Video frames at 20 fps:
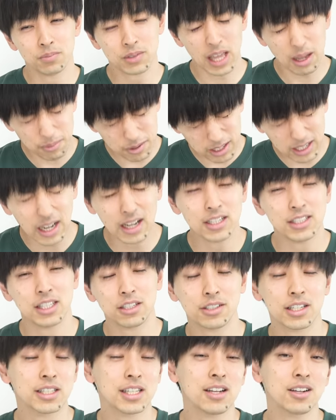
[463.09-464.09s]
多分感じ
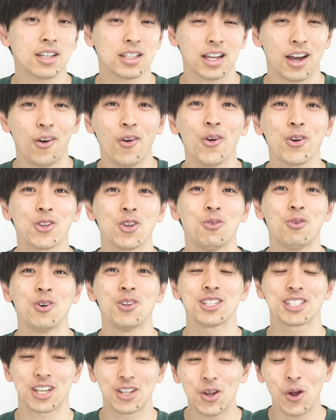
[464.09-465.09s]
てくださる方が多いと思
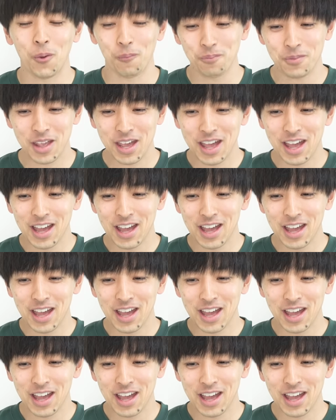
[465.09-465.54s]
うんですけど